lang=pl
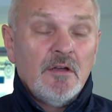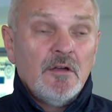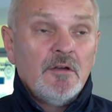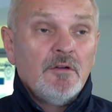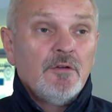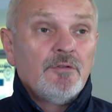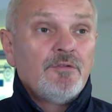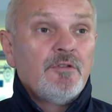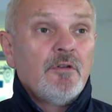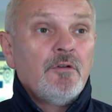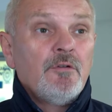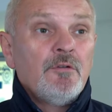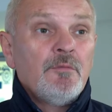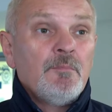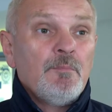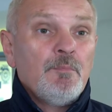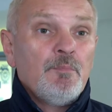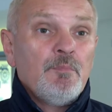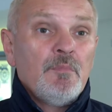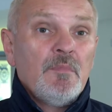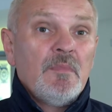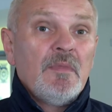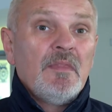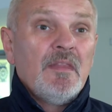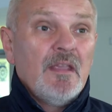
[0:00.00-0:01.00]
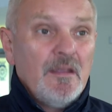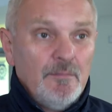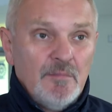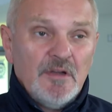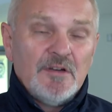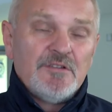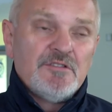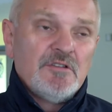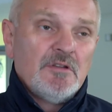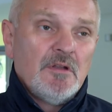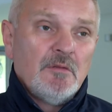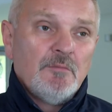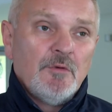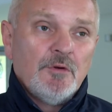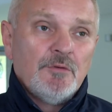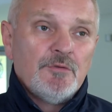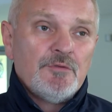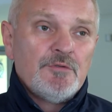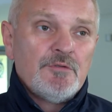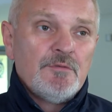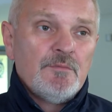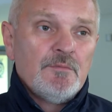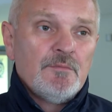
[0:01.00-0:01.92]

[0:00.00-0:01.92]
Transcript: a o to najbardziej nam chodzi.